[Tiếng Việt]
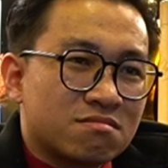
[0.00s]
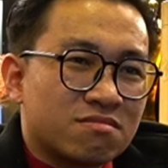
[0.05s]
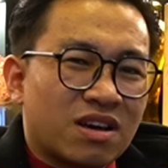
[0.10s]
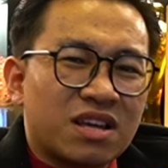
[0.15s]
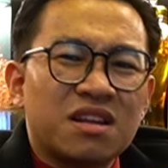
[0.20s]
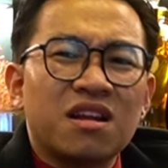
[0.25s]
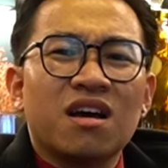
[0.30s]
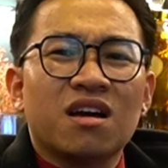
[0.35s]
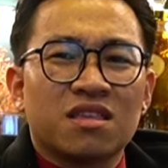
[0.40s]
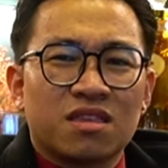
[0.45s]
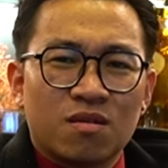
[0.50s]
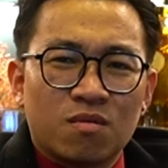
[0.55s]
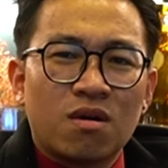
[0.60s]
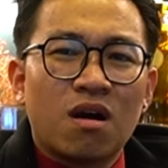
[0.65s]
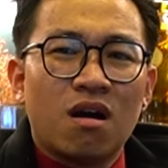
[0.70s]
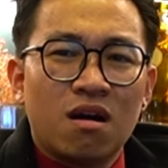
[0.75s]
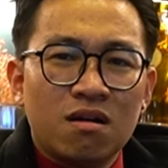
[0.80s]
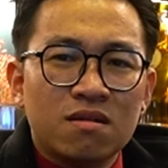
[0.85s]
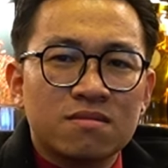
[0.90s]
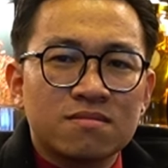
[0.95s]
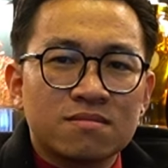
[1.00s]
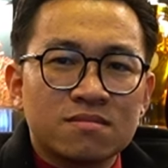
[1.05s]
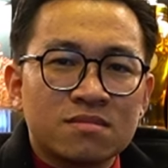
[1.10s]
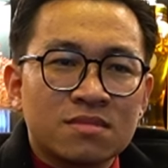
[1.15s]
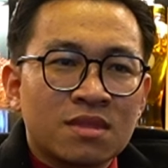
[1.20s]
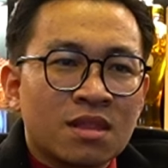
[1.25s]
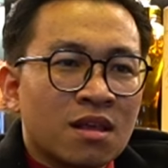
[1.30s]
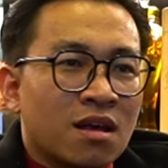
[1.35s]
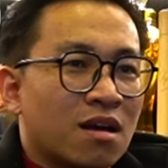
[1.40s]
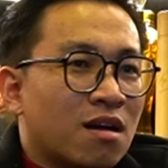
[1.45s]
phải rất là chịu khó.
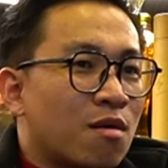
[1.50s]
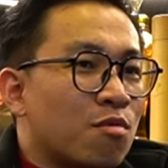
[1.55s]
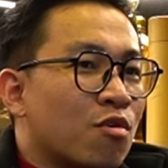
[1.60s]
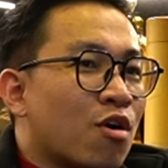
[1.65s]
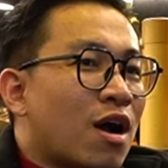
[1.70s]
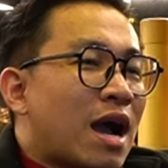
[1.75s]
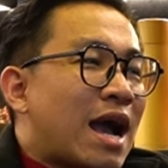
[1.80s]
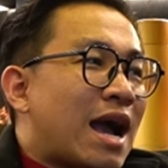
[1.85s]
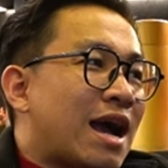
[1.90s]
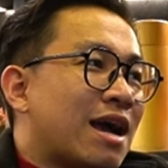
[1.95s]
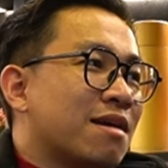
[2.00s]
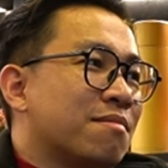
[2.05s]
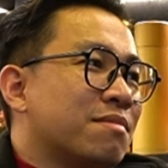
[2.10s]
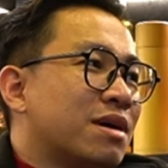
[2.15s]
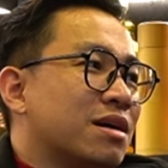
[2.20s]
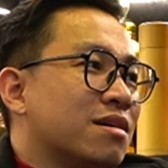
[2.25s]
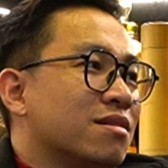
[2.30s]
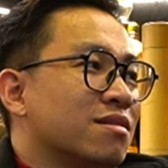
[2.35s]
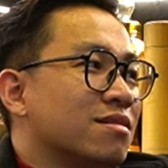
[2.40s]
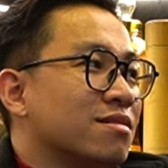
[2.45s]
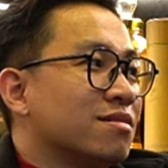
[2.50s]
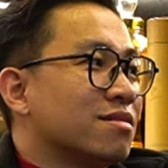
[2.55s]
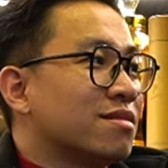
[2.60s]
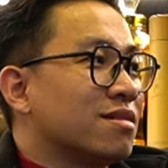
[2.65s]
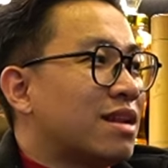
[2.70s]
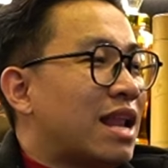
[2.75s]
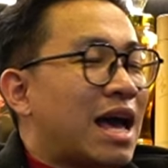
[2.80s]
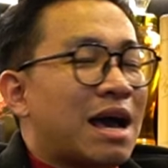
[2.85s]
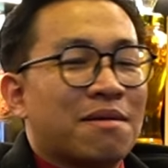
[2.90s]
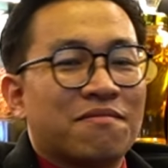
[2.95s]
Không có ai mà
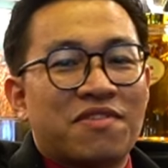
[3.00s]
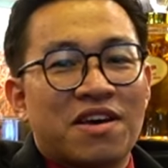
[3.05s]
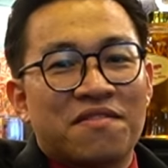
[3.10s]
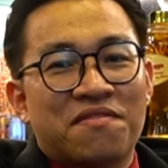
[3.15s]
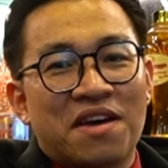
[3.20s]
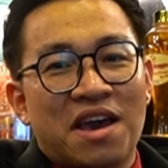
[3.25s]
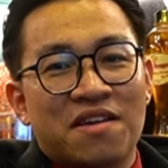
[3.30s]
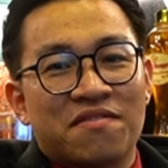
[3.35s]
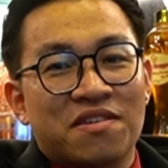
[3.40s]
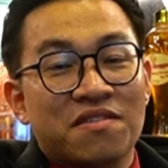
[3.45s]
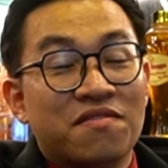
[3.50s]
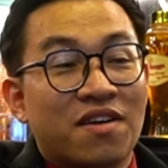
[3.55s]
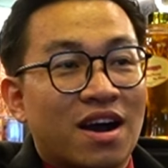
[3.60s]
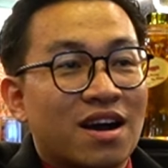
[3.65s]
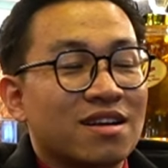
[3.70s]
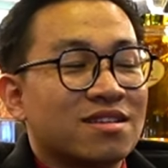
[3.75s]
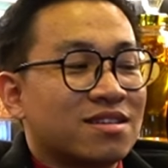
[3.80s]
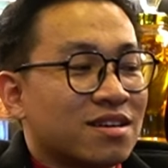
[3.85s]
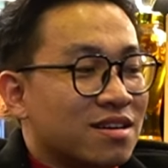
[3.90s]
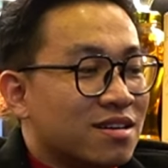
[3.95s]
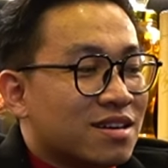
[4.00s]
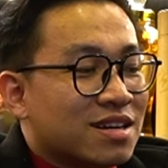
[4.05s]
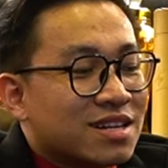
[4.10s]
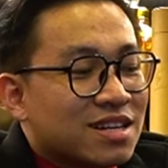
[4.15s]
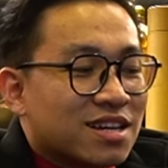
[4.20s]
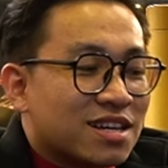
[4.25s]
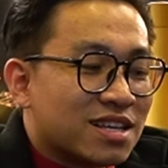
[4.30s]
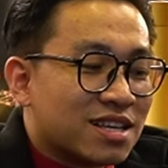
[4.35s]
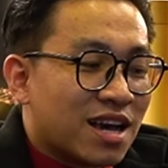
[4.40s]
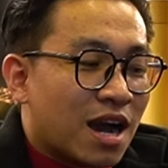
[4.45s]
làm phè phè phẩn phẩn, trừ cái
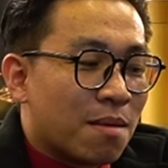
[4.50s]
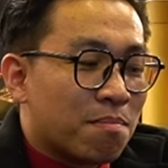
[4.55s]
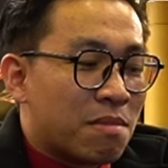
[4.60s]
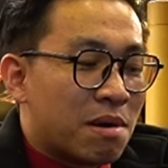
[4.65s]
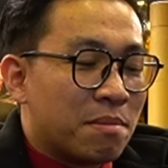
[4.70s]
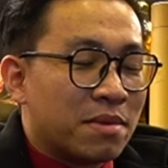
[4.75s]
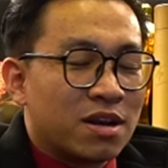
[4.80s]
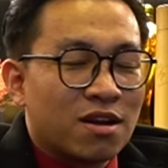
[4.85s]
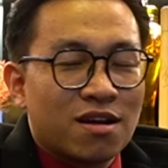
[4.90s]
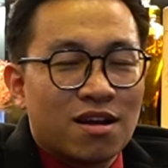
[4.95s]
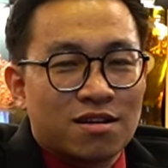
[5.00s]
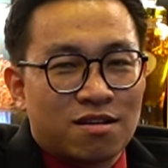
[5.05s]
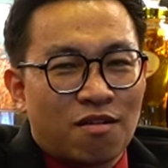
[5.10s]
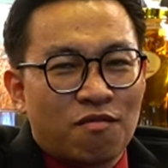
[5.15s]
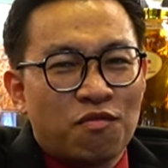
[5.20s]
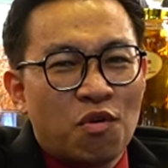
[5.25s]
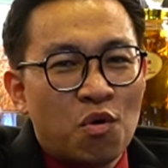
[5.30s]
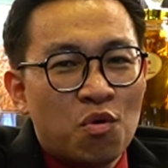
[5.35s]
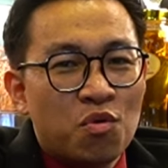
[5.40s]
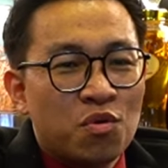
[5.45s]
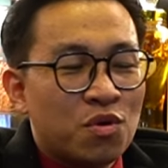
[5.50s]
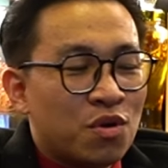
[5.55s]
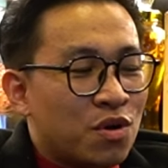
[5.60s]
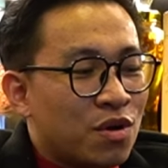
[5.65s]
trường hợp mà mình nói là trọc phú.